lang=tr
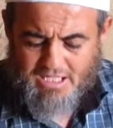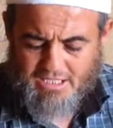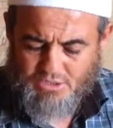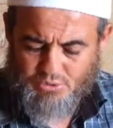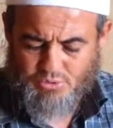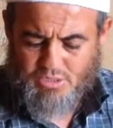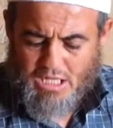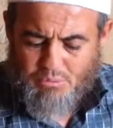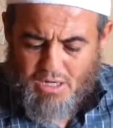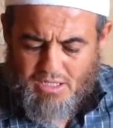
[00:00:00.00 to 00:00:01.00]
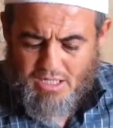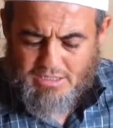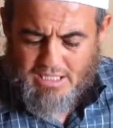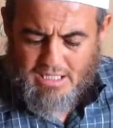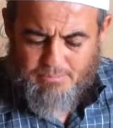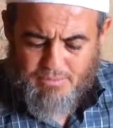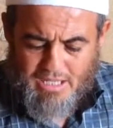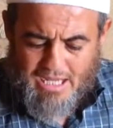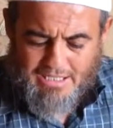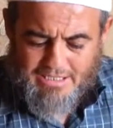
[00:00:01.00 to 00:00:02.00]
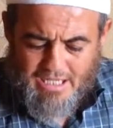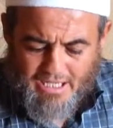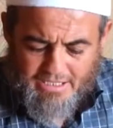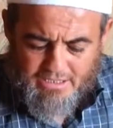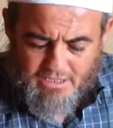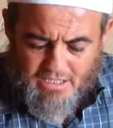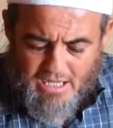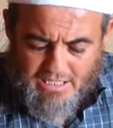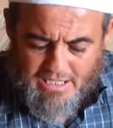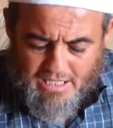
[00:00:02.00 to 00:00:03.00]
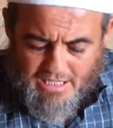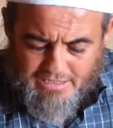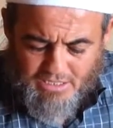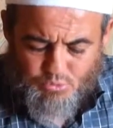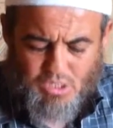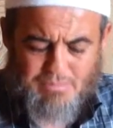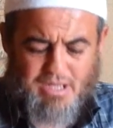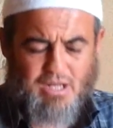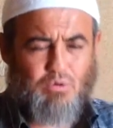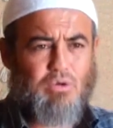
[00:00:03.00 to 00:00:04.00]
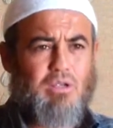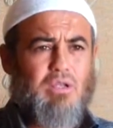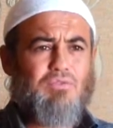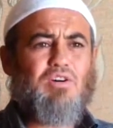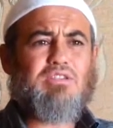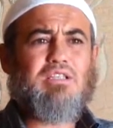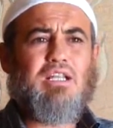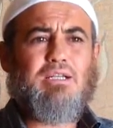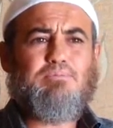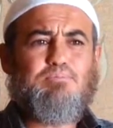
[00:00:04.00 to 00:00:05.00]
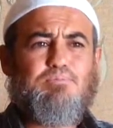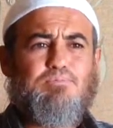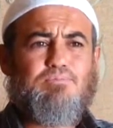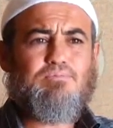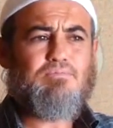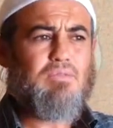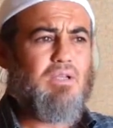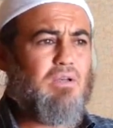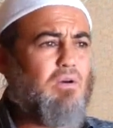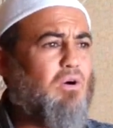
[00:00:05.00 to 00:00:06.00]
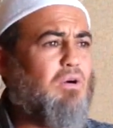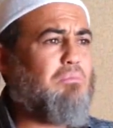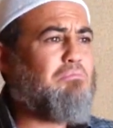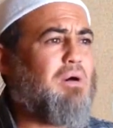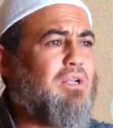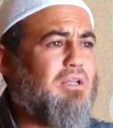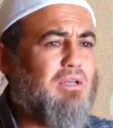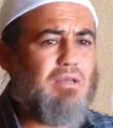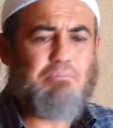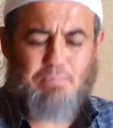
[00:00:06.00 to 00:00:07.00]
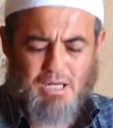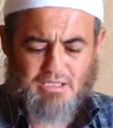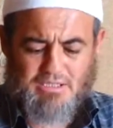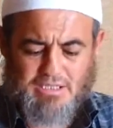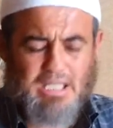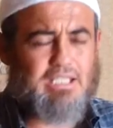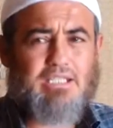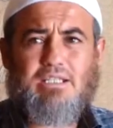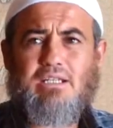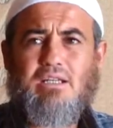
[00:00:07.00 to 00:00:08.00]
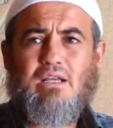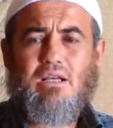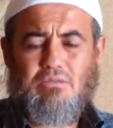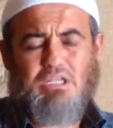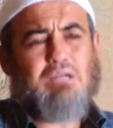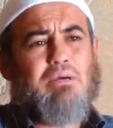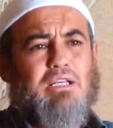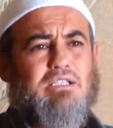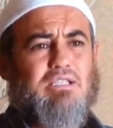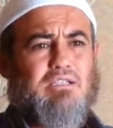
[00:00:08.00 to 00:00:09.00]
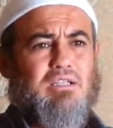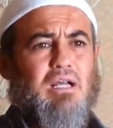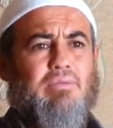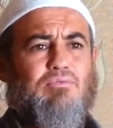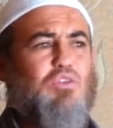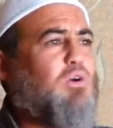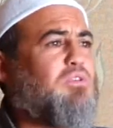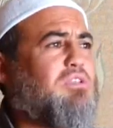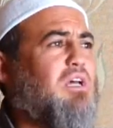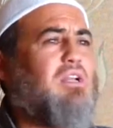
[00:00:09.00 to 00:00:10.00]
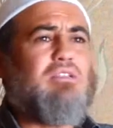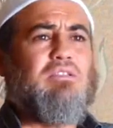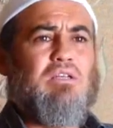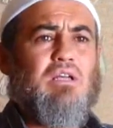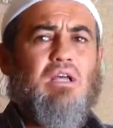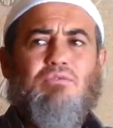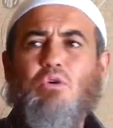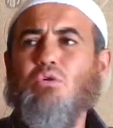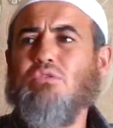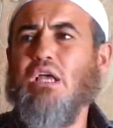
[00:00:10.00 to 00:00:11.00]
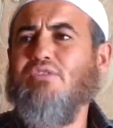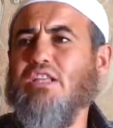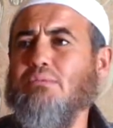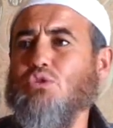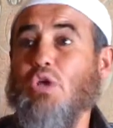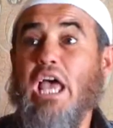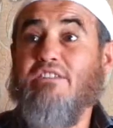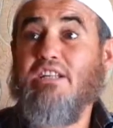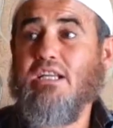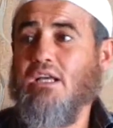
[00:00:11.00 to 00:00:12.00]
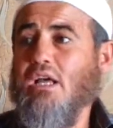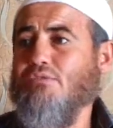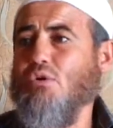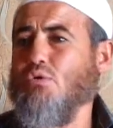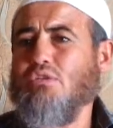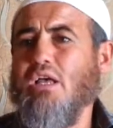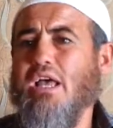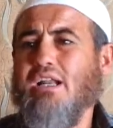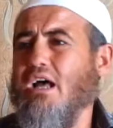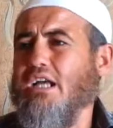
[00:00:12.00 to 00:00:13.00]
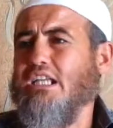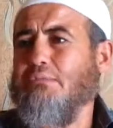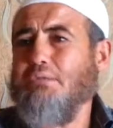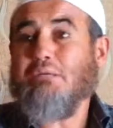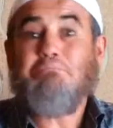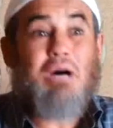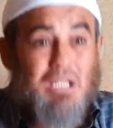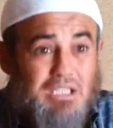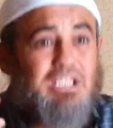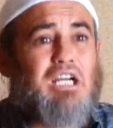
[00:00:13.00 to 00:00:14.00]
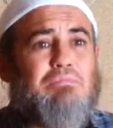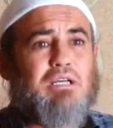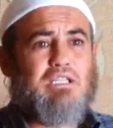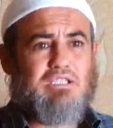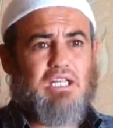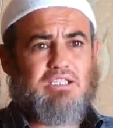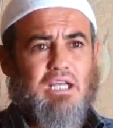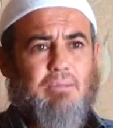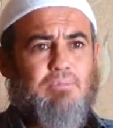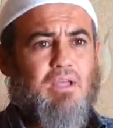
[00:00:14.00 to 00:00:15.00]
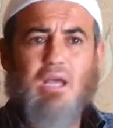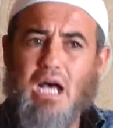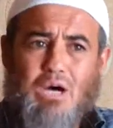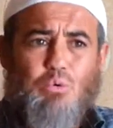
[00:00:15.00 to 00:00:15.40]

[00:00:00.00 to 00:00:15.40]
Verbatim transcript: فَمَثَلًا diyor لَوْ arada en yahrik en, en yahruka malehu. Farz edelim o mal, e, parasını getirdi yakmak isterse veyahut da tarlasını veyahut da efendimiz evini veyahut da herhangi bir malını yakmak isterse